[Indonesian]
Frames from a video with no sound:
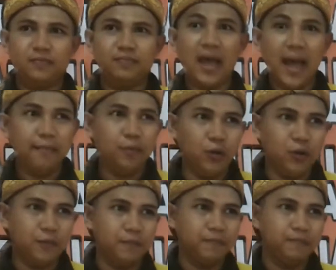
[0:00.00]
Paham, Bu?
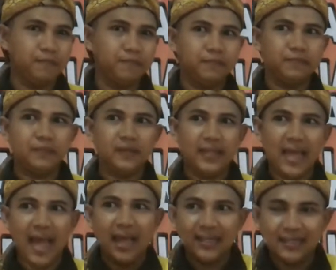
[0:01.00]

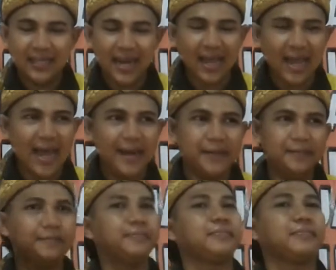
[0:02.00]
Ya, silakan.
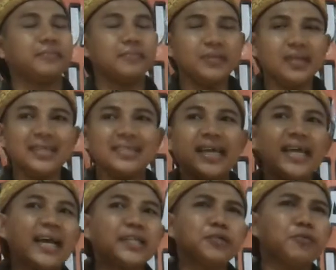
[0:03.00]

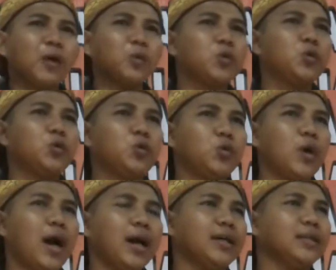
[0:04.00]
Saya kasih waktu
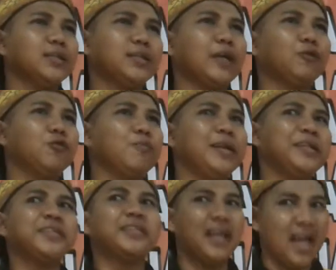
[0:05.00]
dua eh, satu
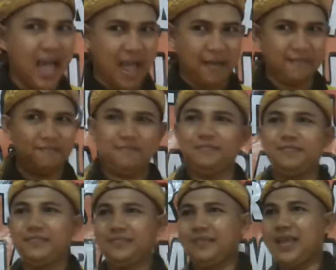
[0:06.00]
menit setengah.
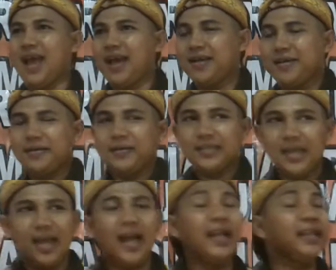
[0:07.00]
Ya,
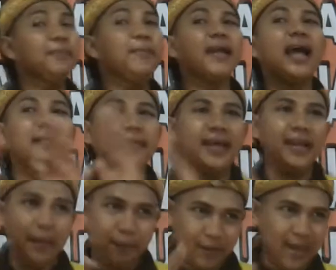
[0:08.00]
silakan nanti bergantian
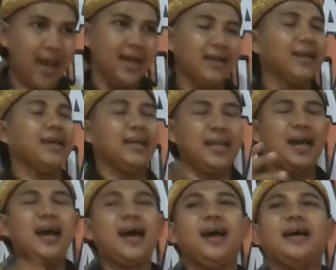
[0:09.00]
ya, Bu ya.
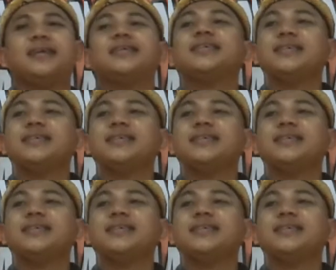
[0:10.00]
Ya.